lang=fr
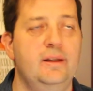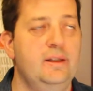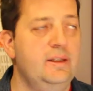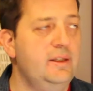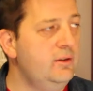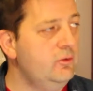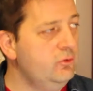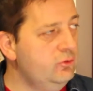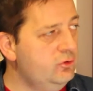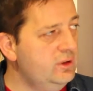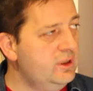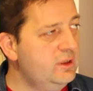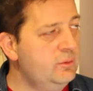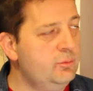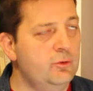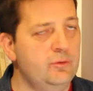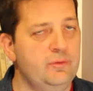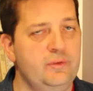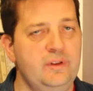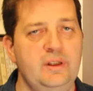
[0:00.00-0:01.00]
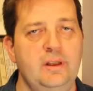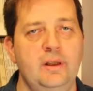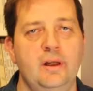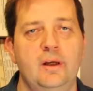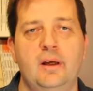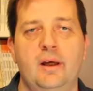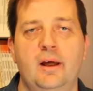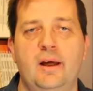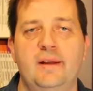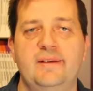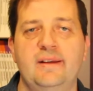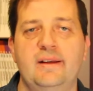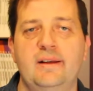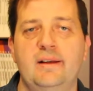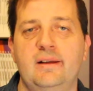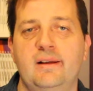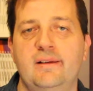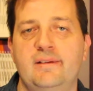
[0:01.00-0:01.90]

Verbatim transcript: et Juliette Bovy atteint